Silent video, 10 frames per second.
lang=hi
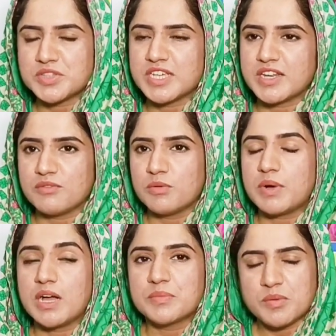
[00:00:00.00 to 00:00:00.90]
होती हैं ना वो
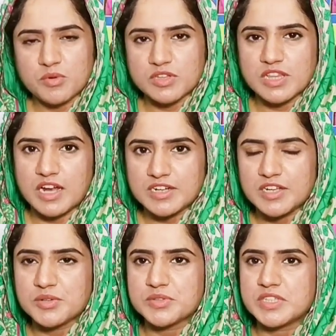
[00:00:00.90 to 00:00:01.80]
बाप की बहुत
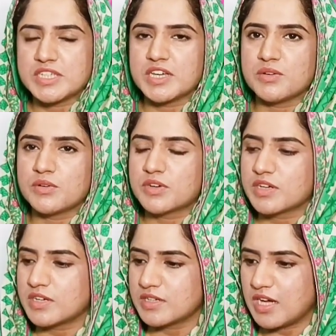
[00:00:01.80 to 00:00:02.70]
लाडली होती हैं और
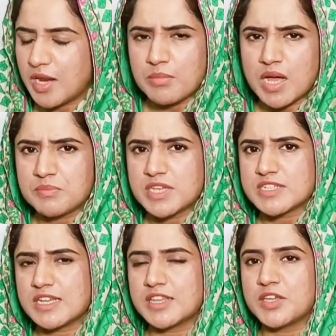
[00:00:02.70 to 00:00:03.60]
हर बाप ये
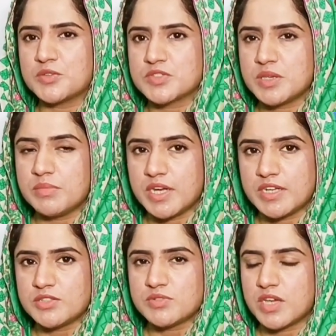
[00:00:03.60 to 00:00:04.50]
चाहता है कि उसकी
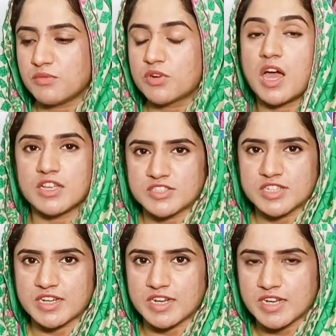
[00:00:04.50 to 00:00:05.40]
बेटी जो है वो राज
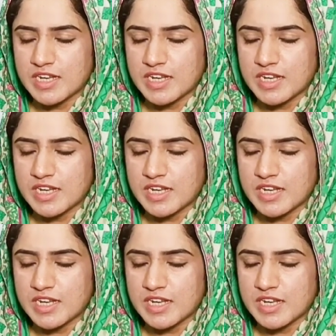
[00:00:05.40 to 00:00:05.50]
करे